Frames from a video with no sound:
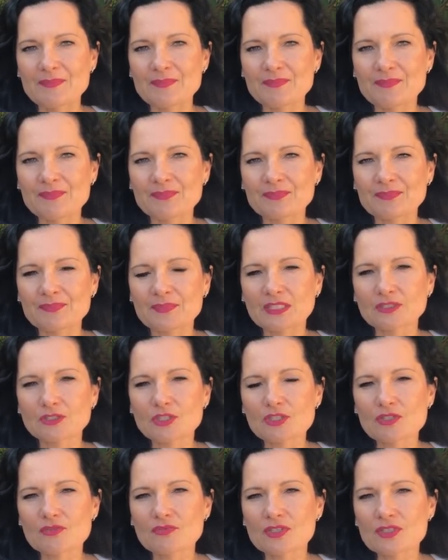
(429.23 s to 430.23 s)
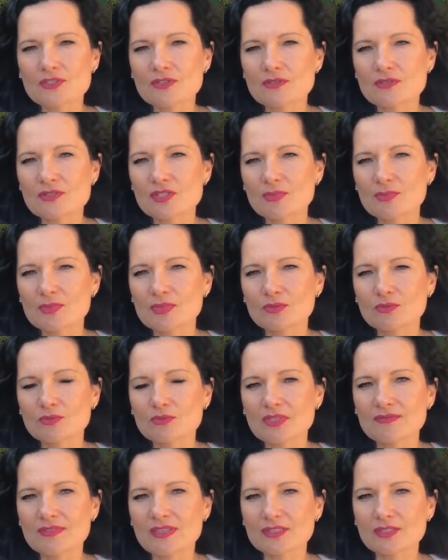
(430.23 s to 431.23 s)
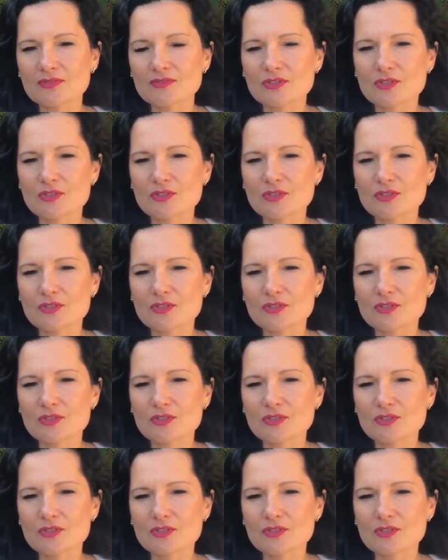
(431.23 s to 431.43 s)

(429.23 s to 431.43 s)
Mm, to są właśnie osoby, które warto